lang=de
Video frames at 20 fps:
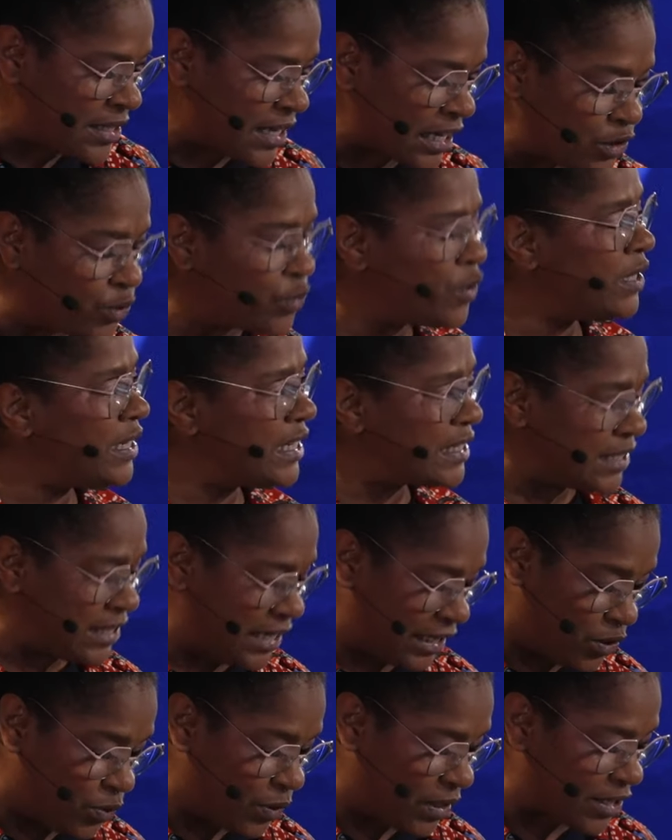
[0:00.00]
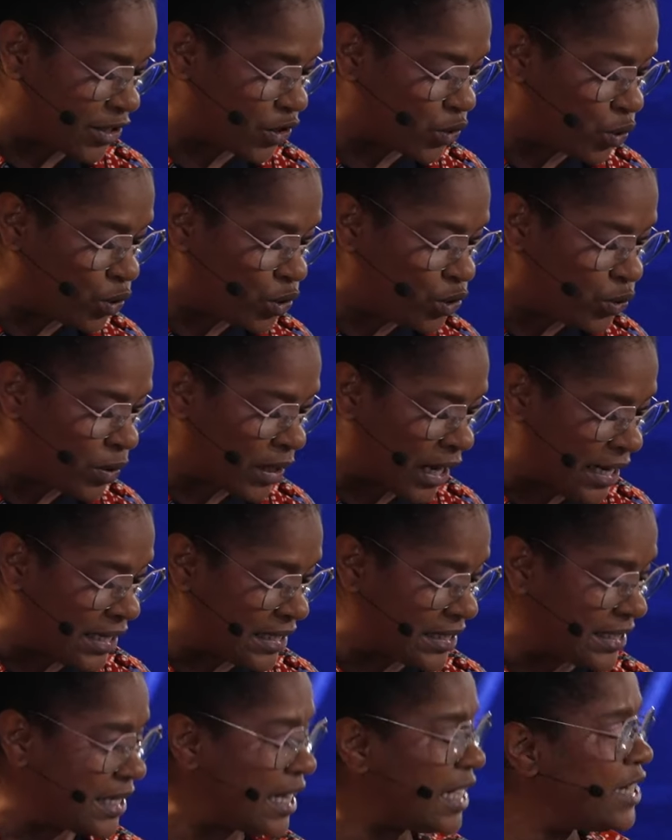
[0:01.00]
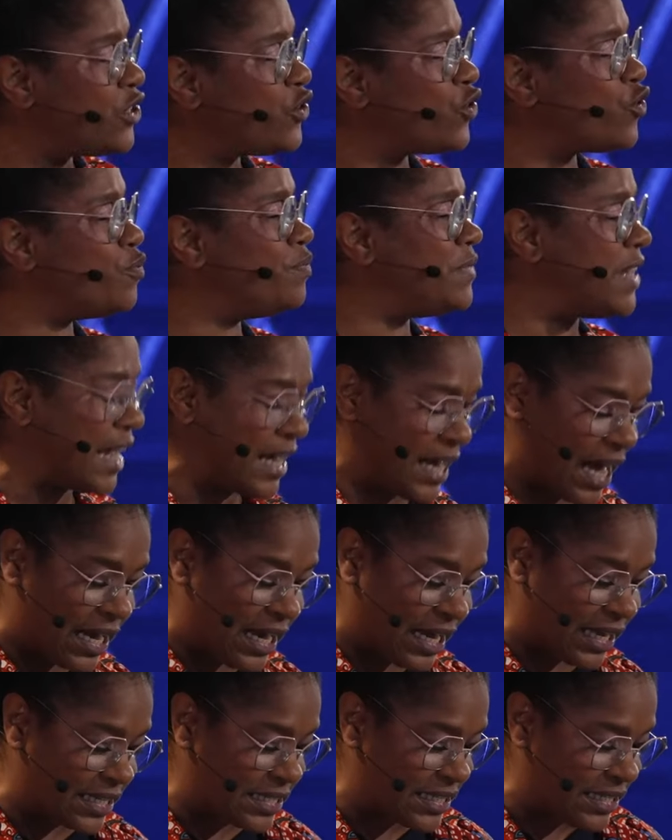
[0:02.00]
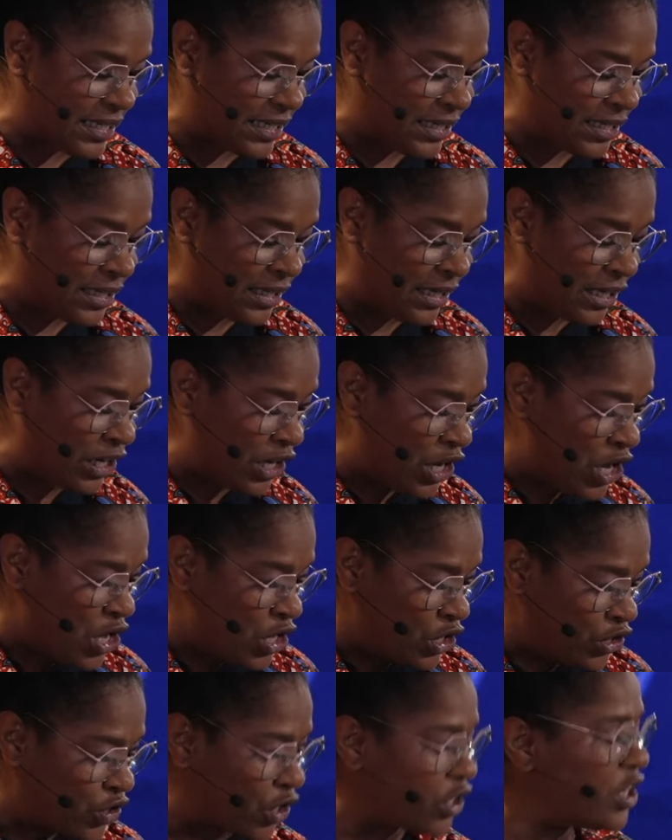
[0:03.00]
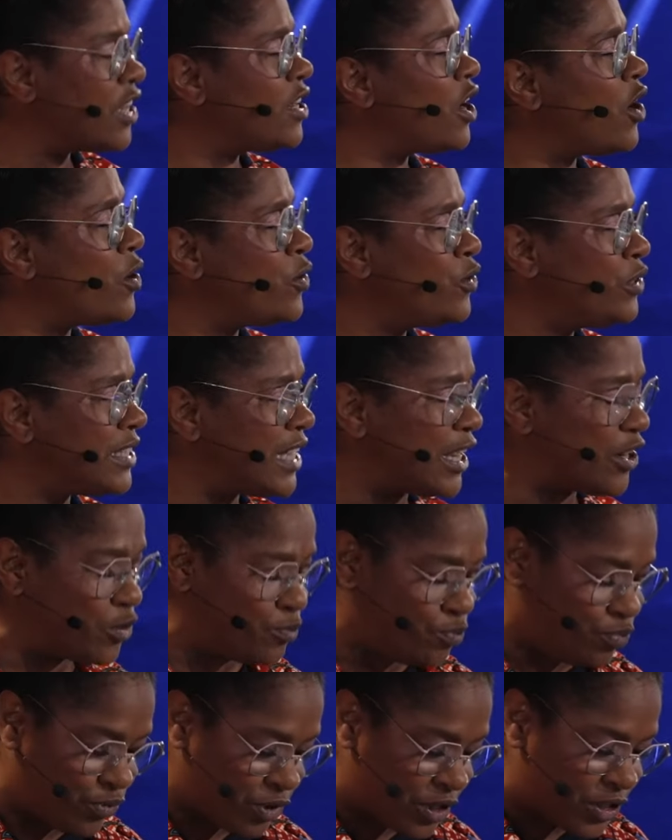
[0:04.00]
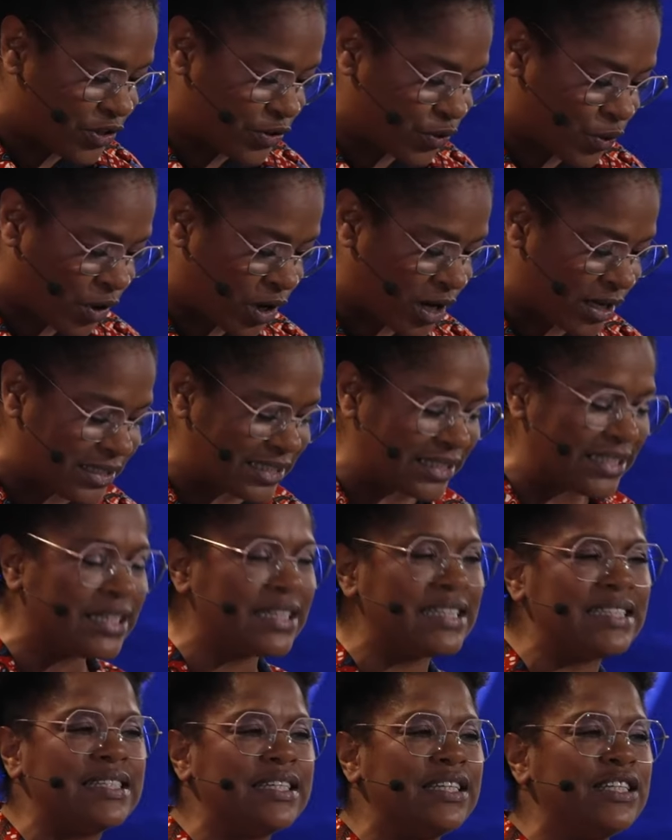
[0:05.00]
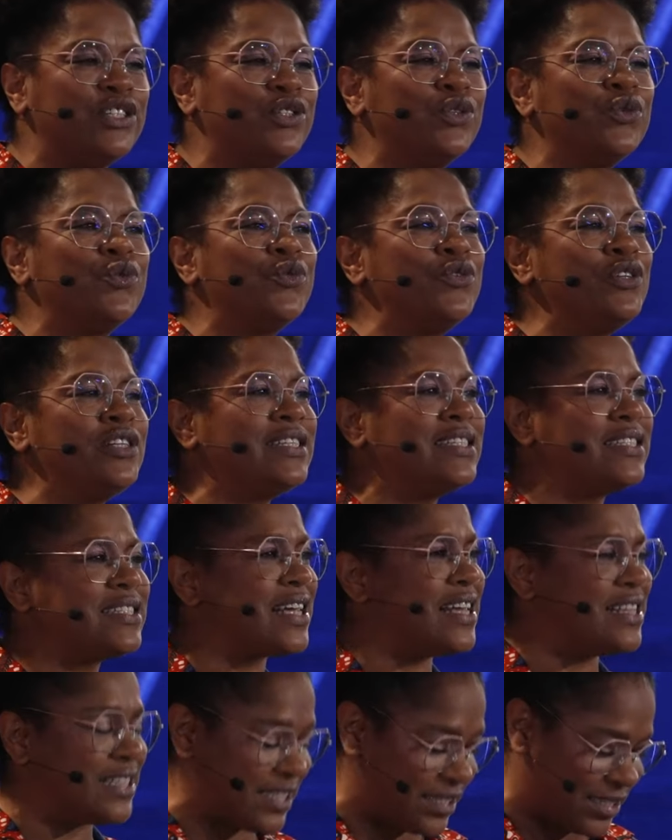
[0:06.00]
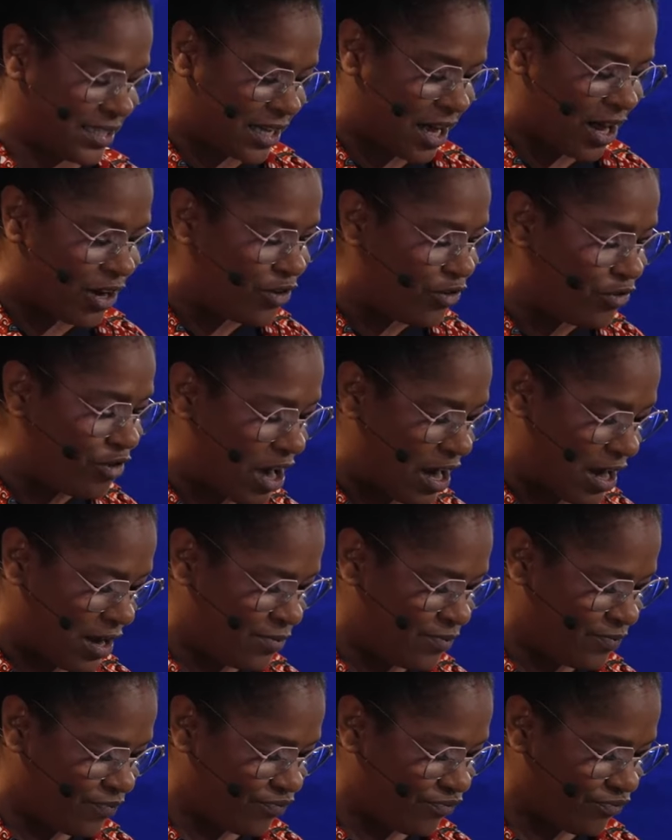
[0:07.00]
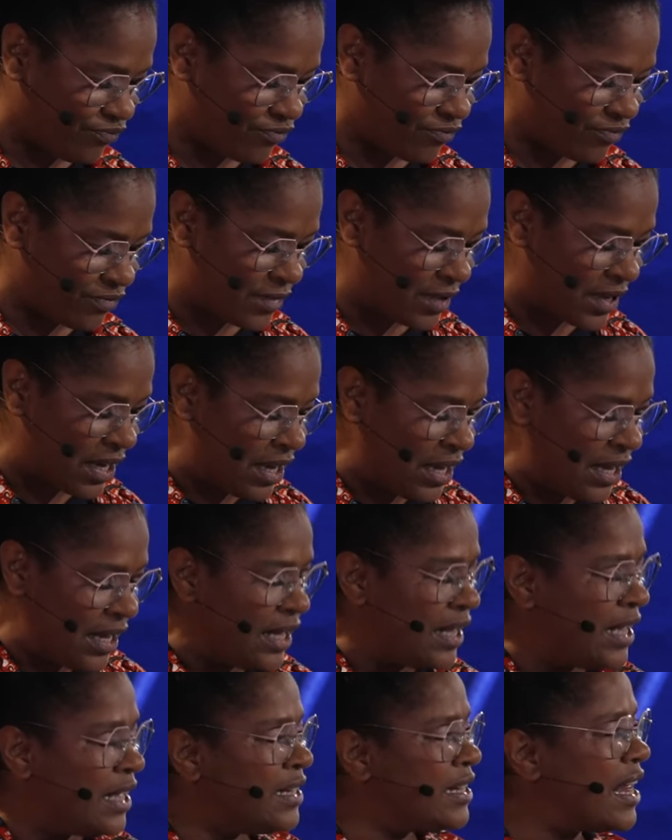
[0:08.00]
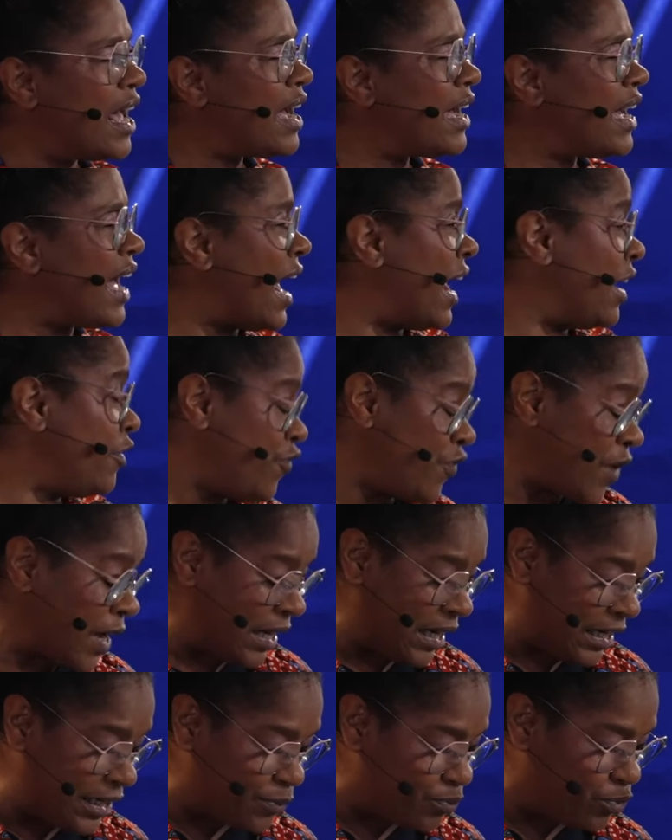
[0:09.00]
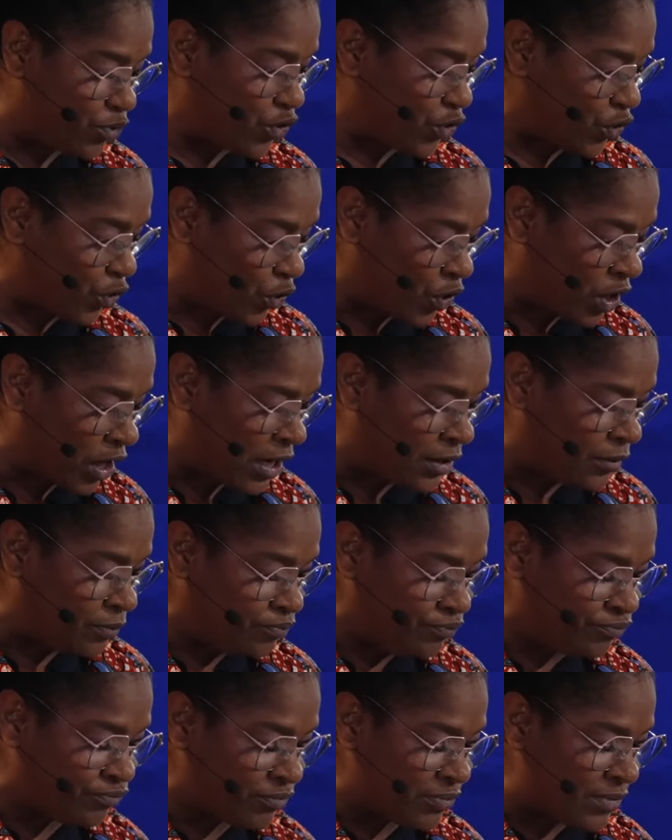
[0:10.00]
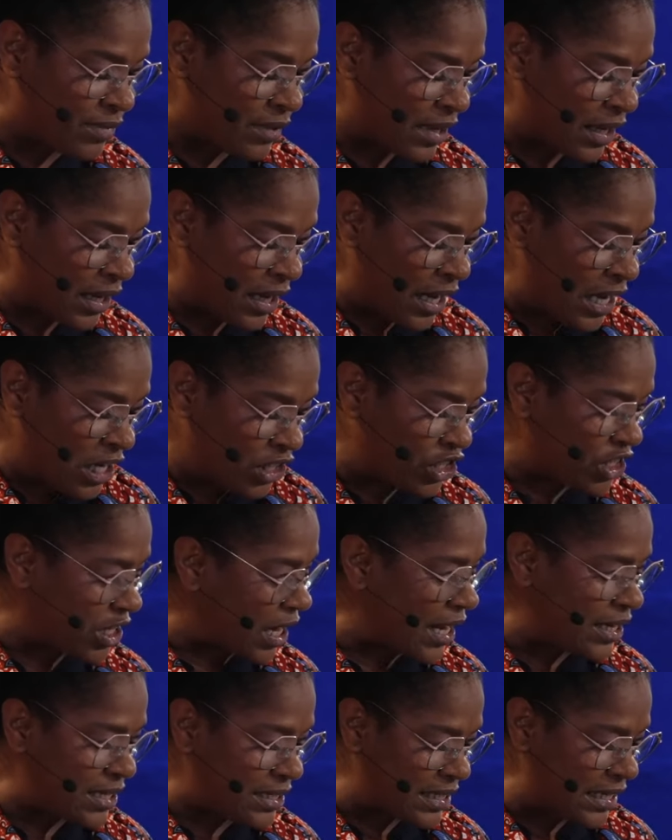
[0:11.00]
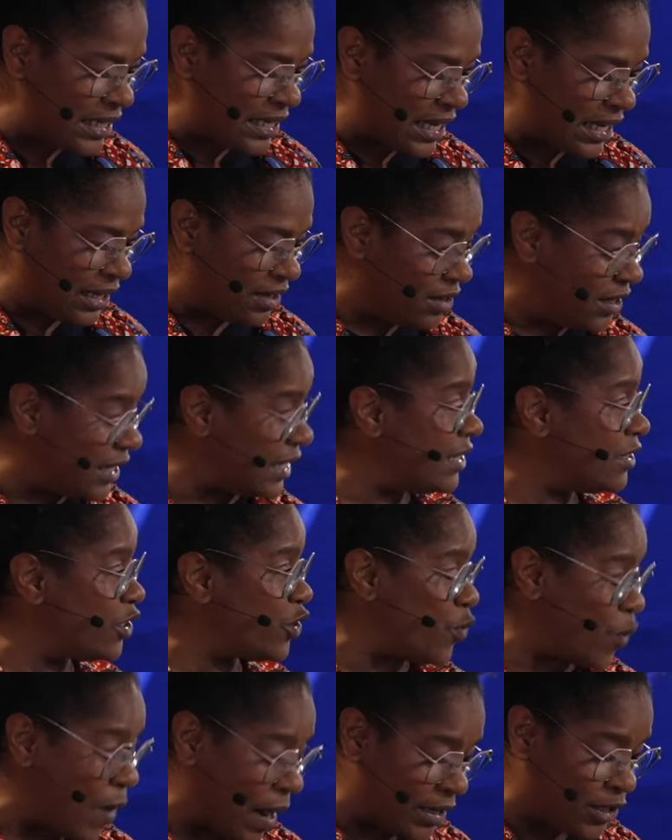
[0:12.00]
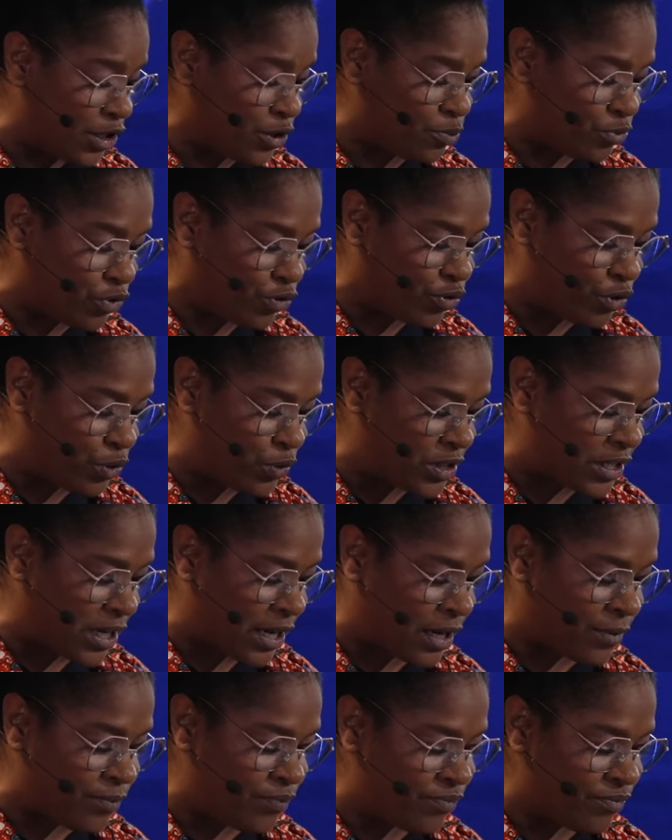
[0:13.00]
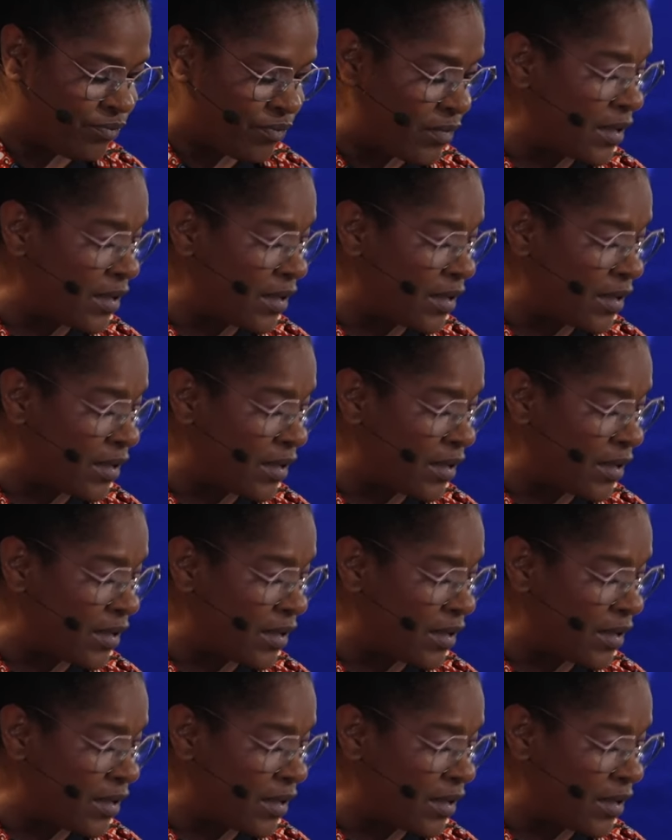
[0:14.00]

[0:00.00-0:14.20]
Saturn ist nicht nur das kulturelle Zentrum der Galaxie, sondern auch der Geburtsort ihres Idols Sunra. Nach anfänglichem Zögern steigt sie in den Quantum Cruiser